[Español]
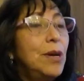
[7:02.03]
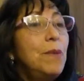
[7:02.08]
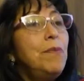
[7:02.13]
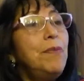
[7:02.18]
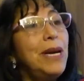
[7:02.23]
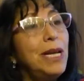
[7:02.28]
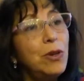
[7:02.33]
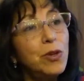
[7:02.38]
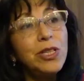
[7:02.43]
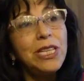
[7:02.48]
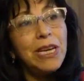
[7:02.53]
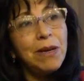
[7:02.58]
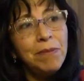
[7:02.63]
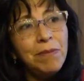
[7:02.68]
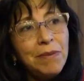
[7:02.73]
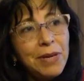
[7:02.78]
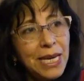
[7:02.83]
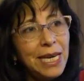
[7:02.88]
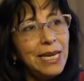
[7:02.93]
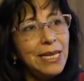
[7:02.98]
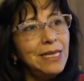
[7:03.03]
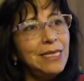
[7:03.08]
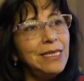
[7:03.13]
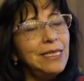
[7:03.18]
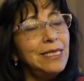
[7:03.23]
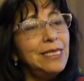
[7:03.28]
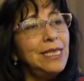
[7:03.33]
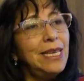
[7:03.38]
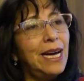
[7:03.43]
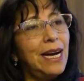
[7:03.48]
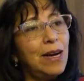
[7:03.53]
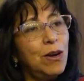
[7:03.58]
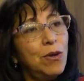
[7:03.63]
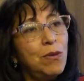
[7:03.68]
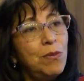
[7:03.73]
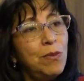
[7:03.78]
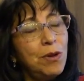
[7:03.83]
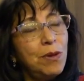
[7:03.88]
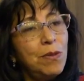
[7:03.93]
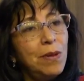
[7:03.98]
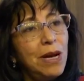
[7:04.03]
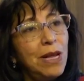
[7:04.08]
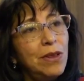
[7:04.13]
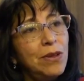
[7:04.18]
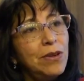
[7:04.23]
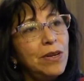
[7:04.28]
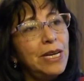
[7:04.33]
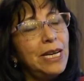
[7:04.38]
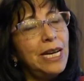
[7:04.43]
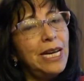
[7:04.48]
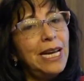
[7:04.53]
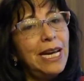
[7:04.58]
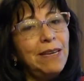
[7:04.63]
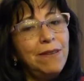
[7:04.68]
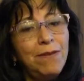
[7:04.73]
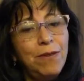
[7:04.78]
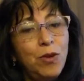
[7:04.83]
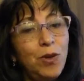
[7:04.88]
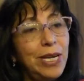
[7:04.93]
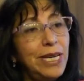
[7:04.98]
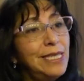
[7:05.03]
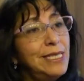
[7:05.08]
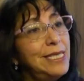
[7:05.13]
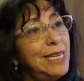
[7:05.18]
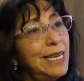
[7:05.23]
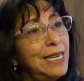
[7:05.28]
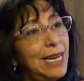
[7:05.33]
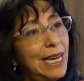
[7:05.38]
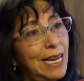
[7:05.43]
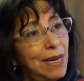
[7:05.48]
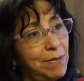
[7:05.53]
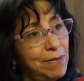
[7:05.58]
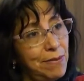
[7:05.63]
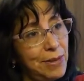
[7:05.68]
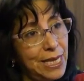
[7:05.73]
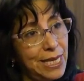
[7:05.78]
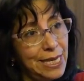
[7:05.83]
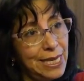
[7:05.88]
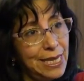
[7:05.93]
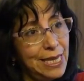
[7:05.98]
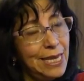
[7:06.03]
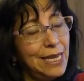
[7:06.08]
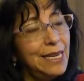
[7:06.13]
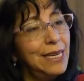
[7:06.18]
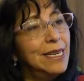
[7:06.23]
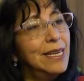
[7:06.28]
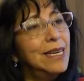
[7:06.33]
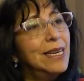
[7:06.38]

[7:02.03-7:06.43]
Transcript: pero también se ha comprobado que la influencia del ambiente